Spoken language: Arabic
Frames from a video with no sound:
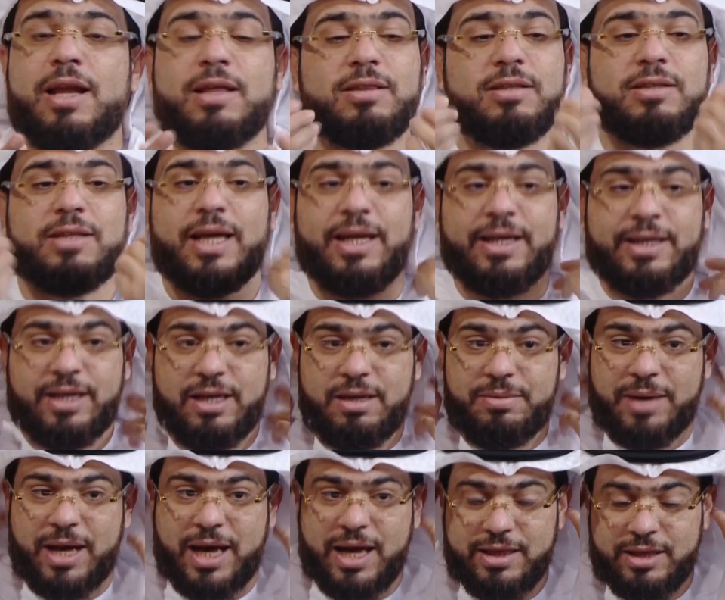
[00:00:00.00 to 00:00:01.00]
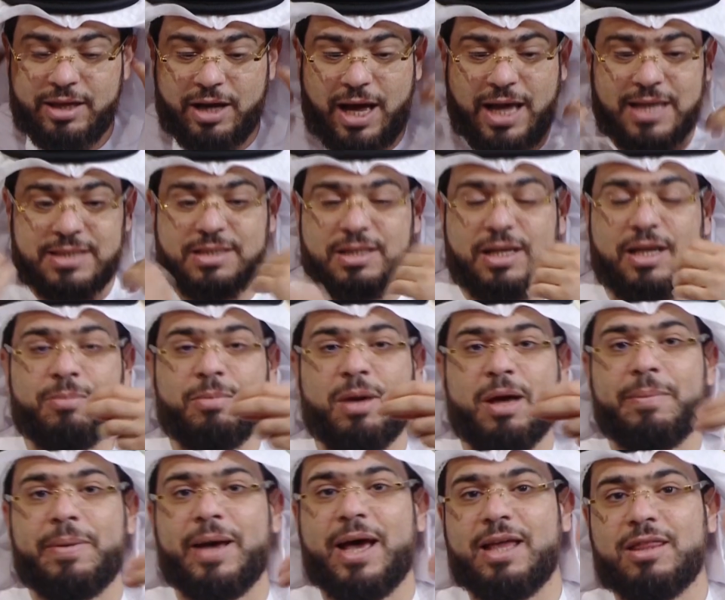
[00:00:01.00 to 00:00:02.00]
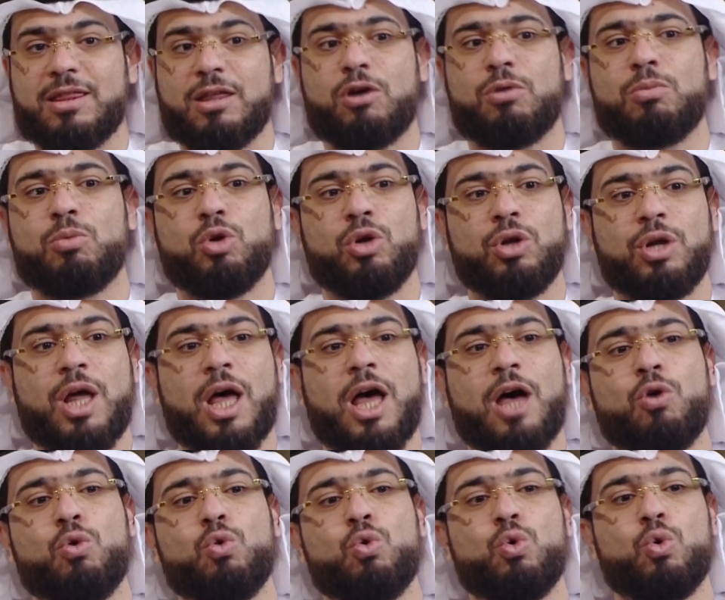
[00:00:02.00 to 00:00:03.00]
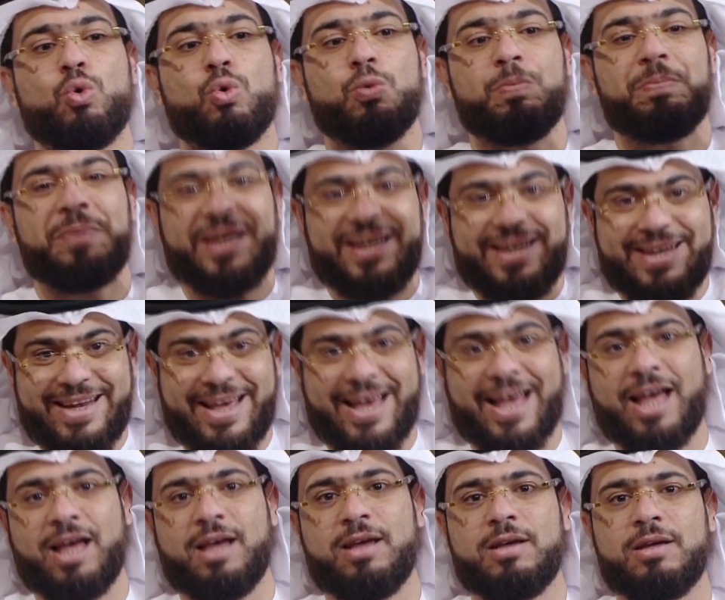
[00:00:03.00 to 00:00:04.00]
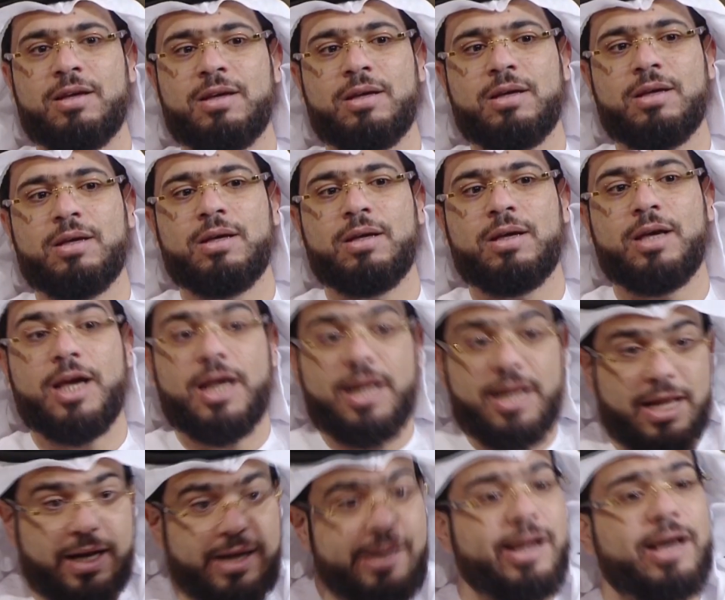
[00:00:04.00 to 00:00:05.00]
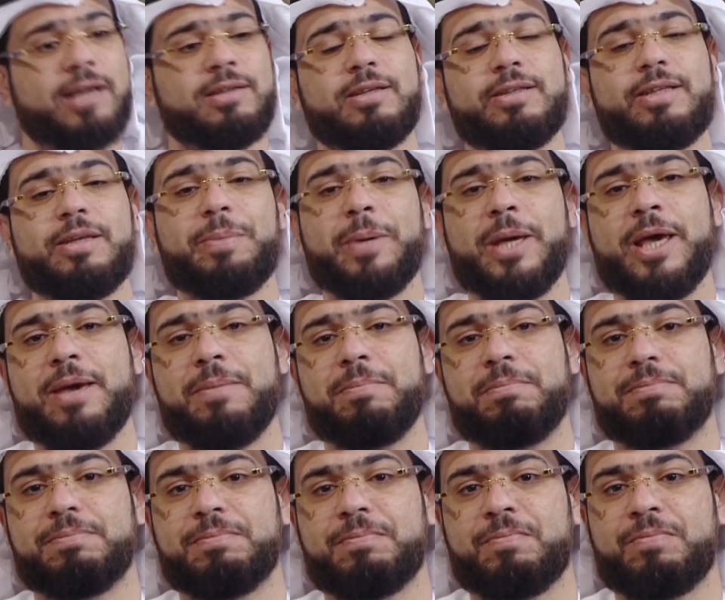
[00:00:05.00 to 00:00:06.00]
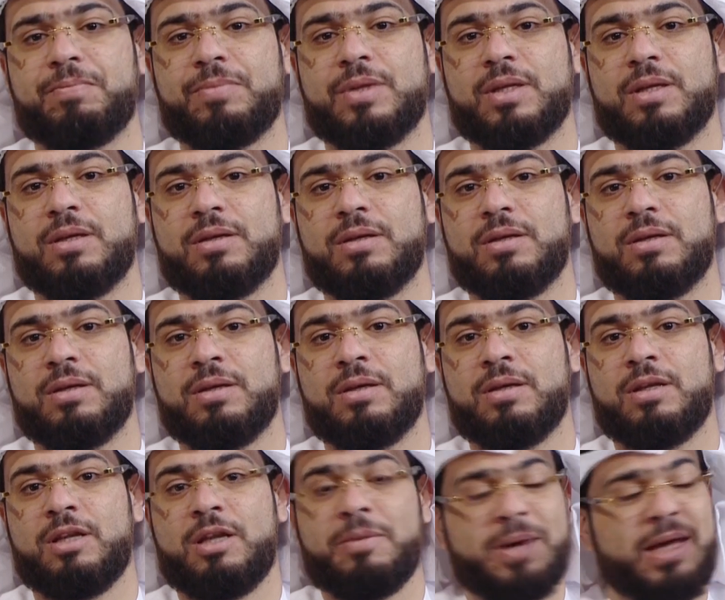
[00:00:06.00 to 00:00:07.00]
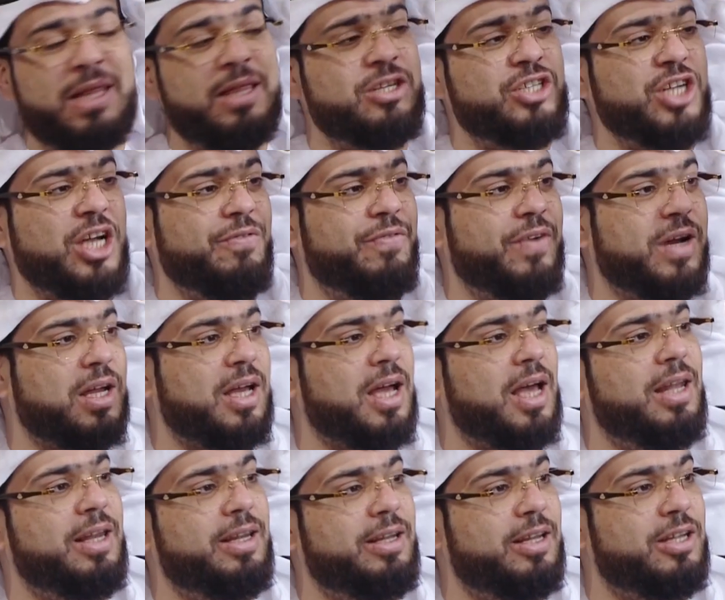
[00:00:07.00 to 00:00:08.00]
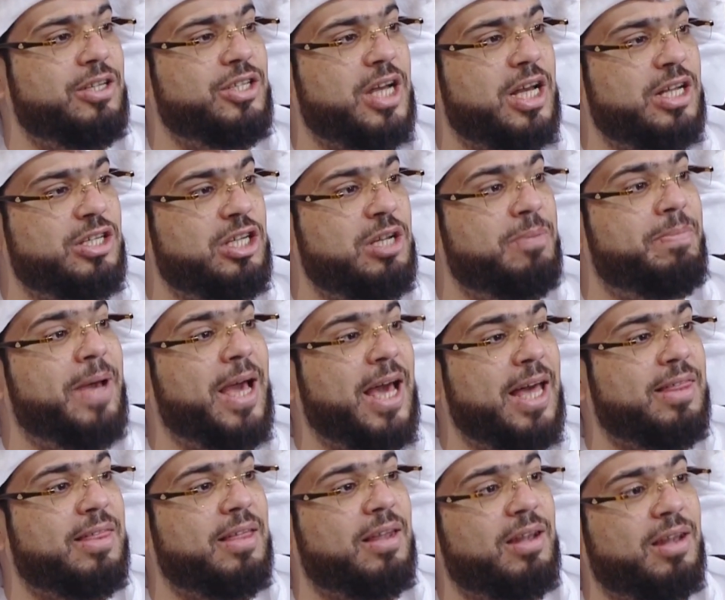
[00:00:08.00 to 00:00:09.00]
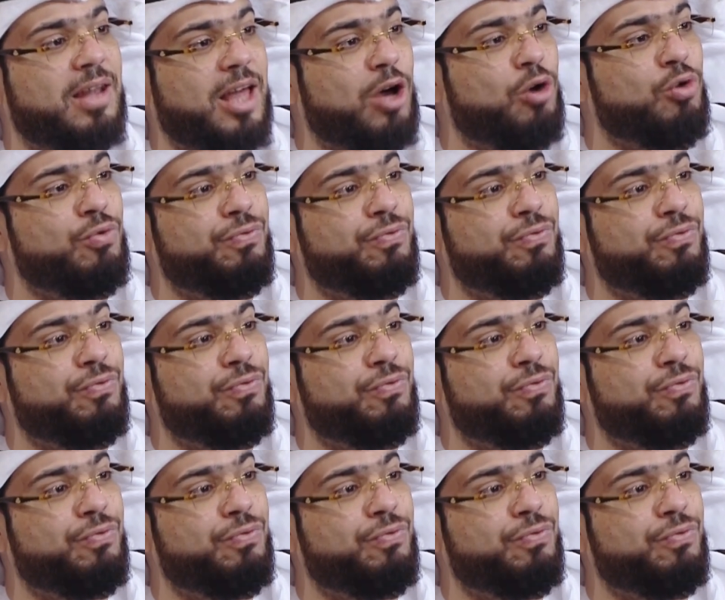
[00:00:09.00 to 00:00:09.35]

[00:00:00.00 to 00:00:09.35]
ضد هالكلمه هذه اصلا ما بعثهم الله منا الا لنقتدي بهم لماذا جعفر قال للنجاشي بعث الله